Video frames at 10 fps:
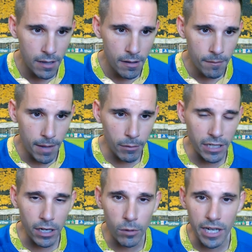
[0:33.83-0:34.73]
Vamos a
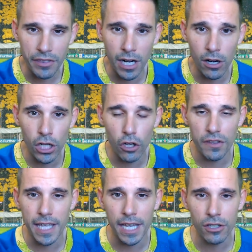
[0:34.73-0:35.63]
ver cómo reaccionan hoy los
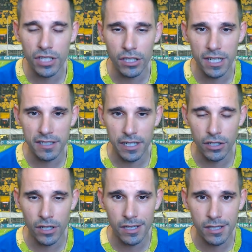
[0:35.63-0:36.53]
diarios, señoras y
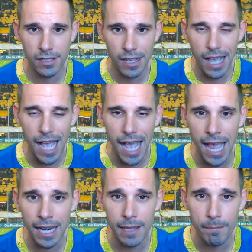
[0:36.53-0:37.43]
señores,
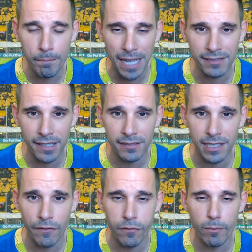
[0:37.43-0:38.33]
al empate
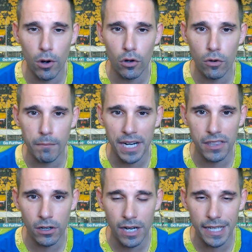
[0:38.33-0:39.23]
entre el Fútbol Club
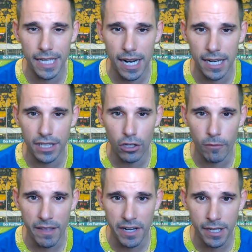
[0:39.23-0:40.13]
Barcelona y el Atlético
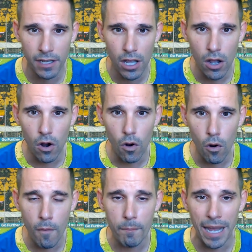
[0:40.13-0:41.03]
Madrid.
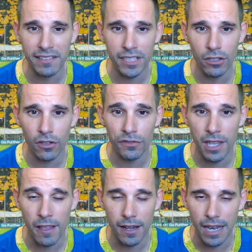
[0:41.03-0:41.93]
Un partido
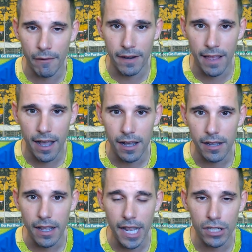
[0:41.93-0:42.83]
donde, la verdad,
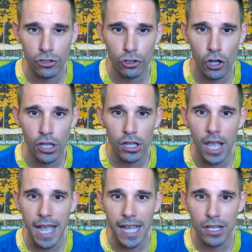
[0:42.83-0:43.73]
estoy
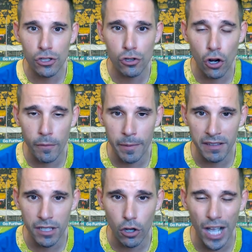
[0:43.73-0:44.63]

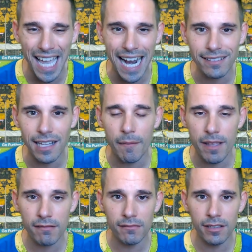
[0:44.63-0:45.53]
sorprendido
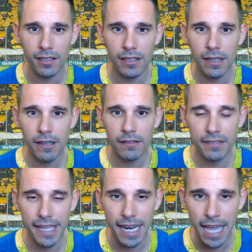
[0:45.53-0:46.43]
gratamente
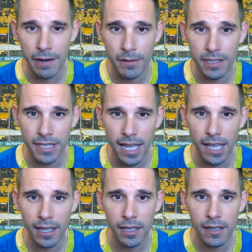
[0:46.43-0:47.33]
del
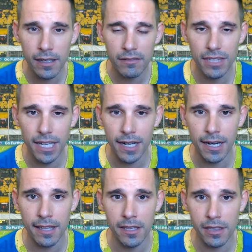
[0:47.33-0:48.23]
arbitraje de
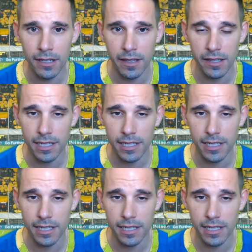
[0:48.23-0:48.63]
Hernández Hernández.